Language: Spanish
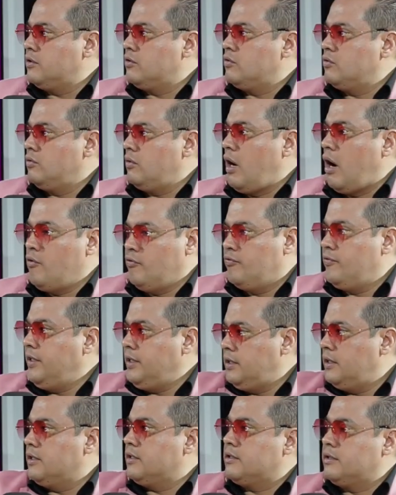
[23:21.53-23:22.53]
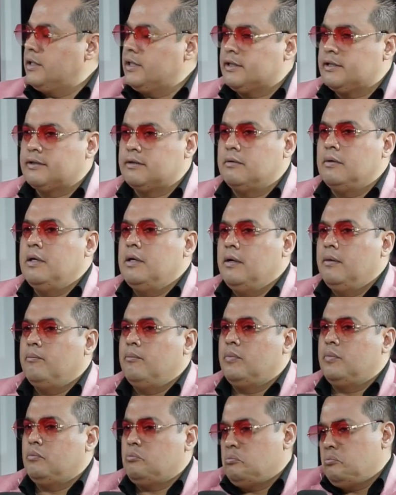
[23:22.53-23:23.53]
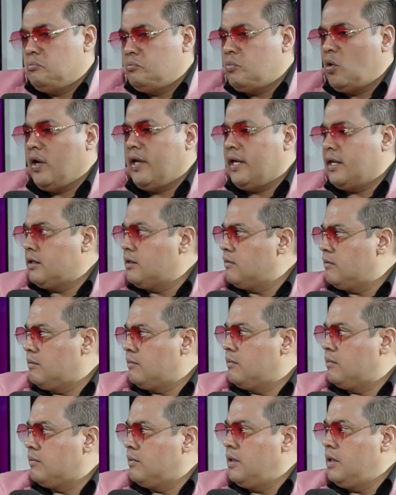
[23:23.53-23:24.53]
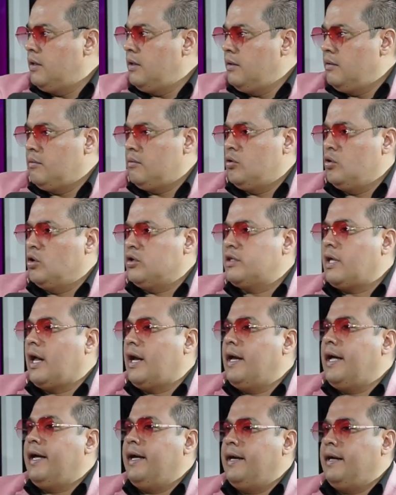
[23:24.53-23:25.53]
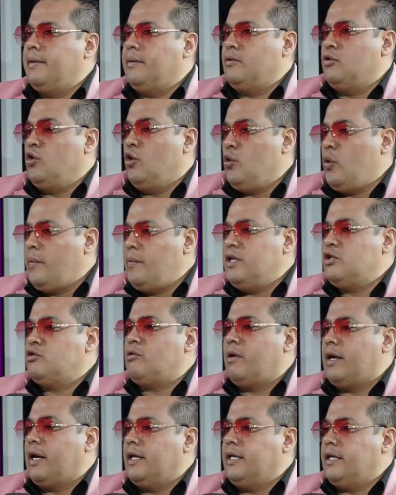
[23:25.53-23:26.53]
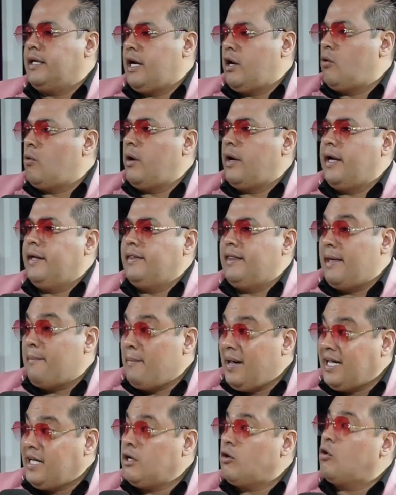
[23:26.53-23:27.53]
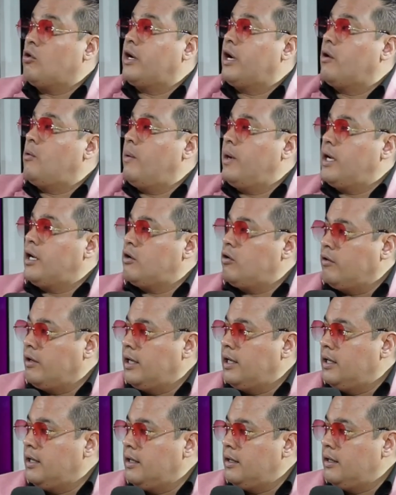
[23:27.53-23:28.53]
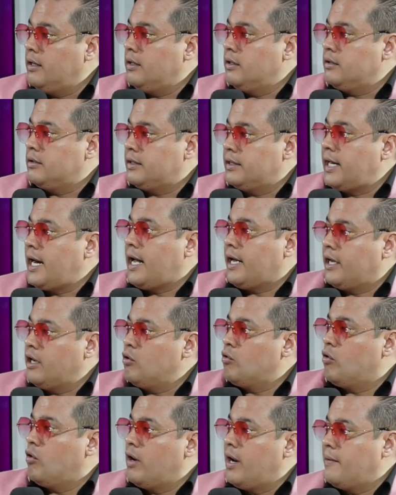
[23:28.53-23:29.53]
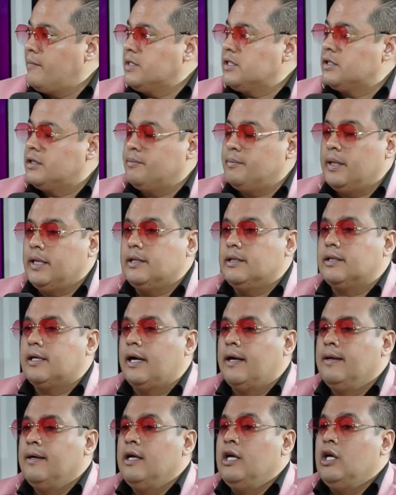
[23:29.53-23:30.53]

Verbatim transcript: su outfit este, puedan... No está, eh, yo no he visto a nadie que, eh, de México que juegue con el traje o con la vestimenta. Mm.